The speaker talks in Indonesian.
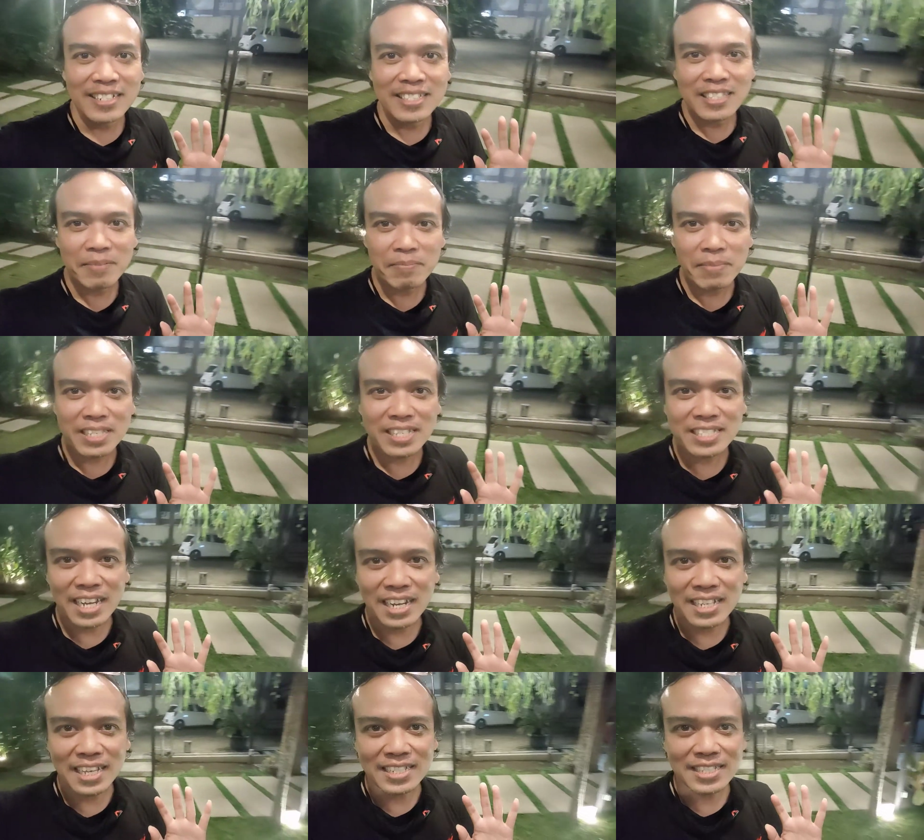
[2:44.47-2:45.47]
tempatnya
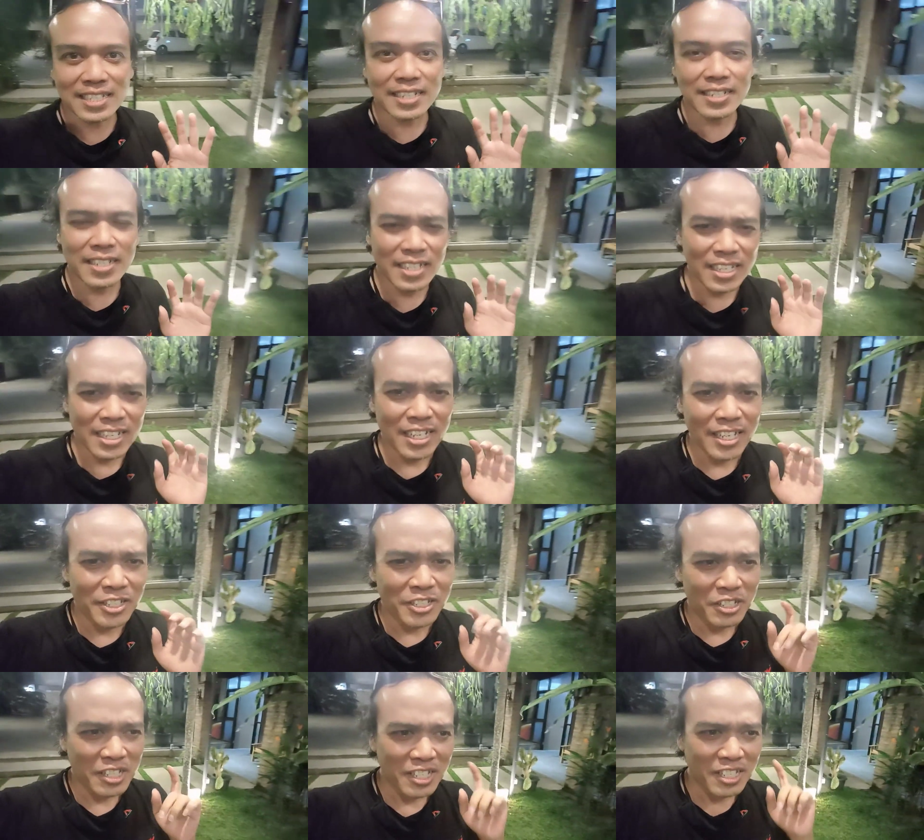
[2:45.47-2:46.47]
sangat asik
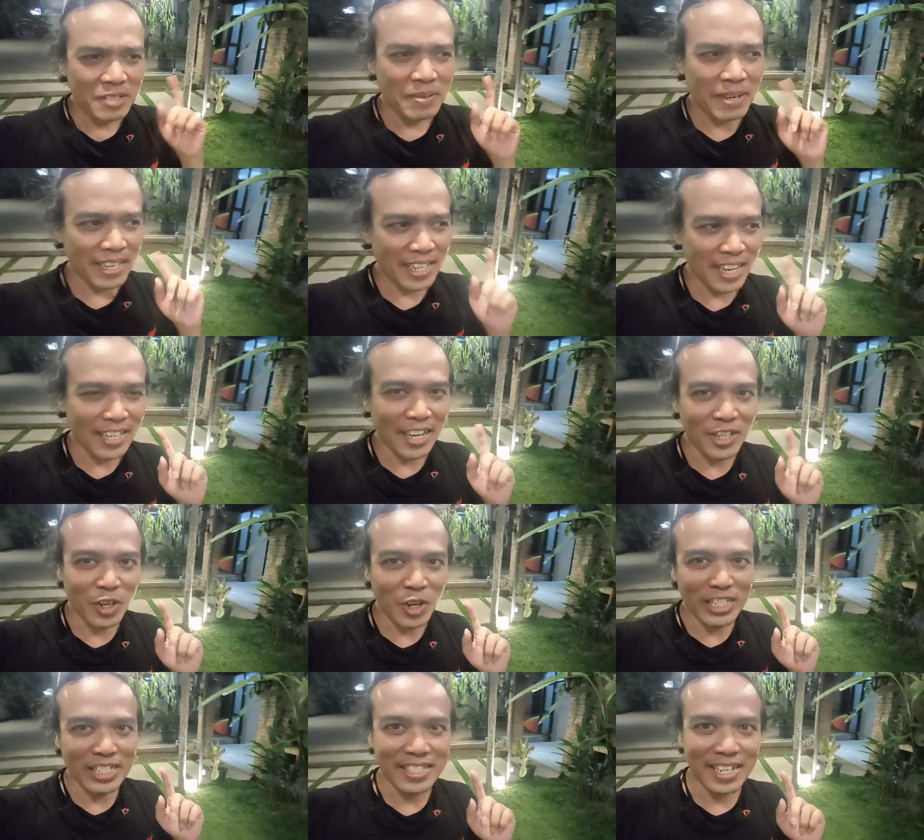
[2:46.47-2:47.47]
cuma agak-agak
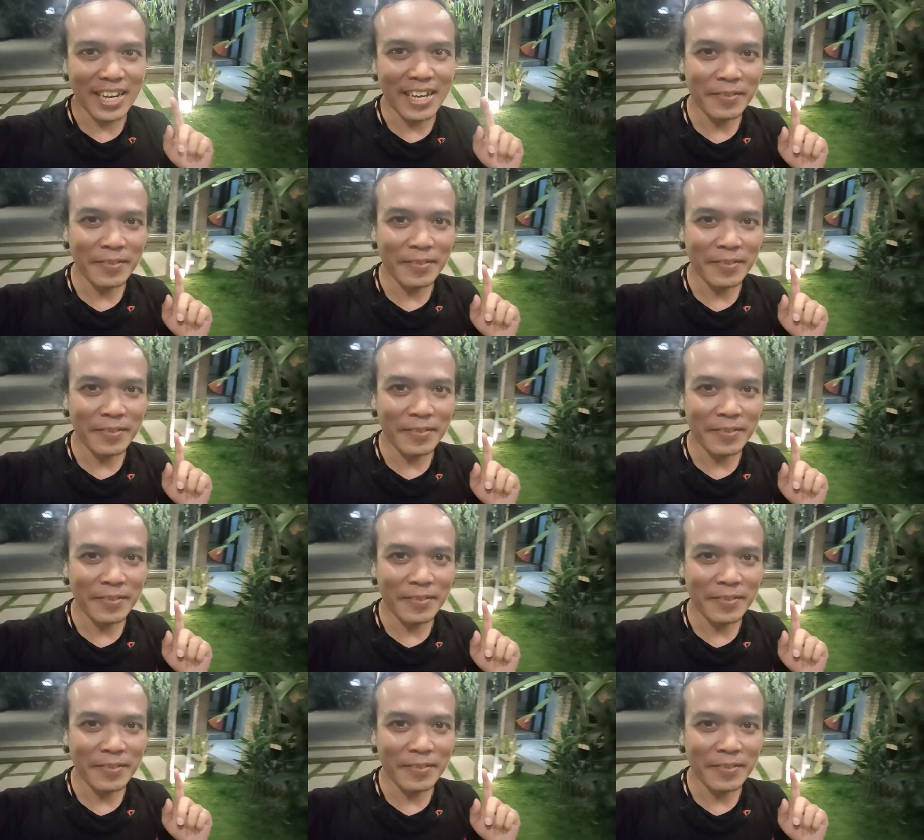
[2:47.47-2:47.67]
noise ya